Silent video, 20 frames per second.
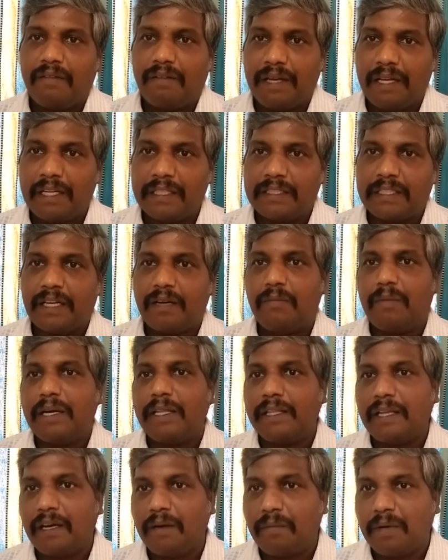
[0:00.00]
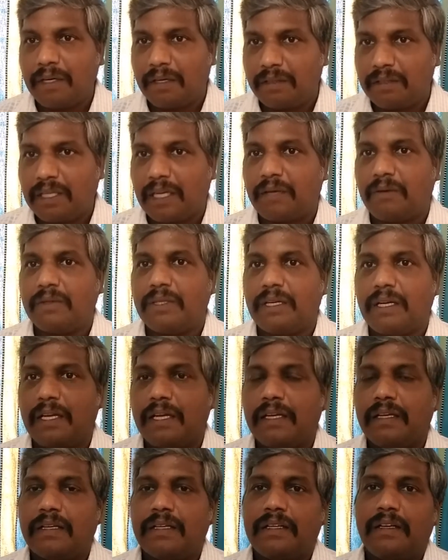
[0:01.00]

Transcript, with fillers: வைரஸ்கள் மனிதர்கள் மட்டும் தாக்குவதில்லை